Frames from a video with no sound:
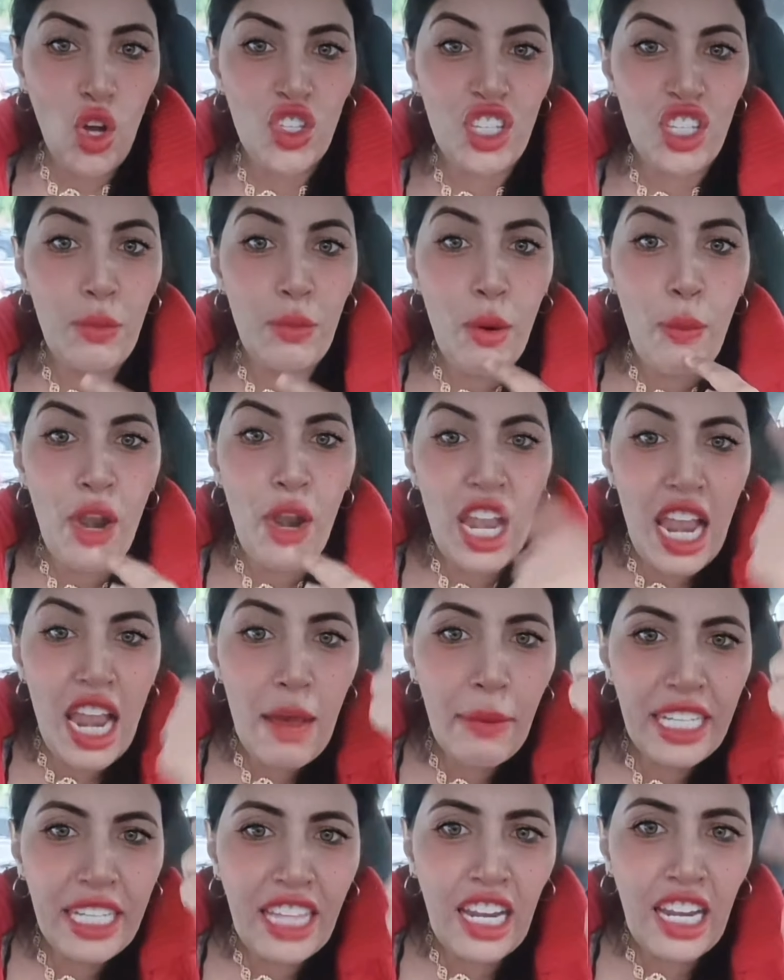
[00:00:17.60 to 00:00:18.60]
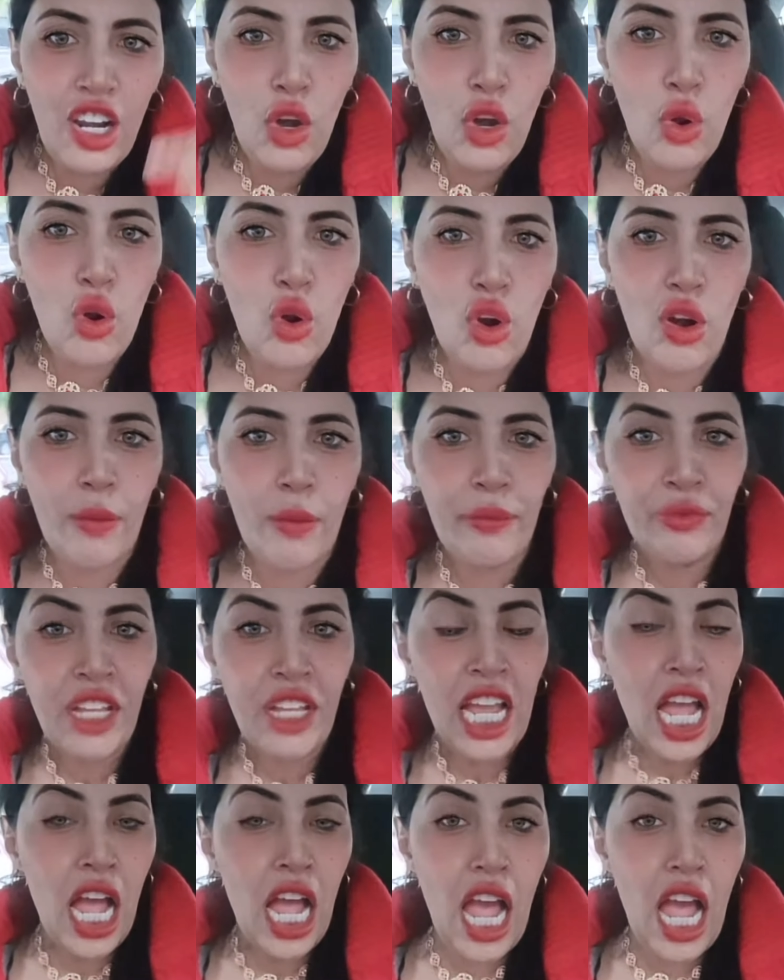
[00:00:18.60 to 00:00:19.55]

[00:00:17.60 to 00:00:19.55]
اقسم بالله ما يطلعوكم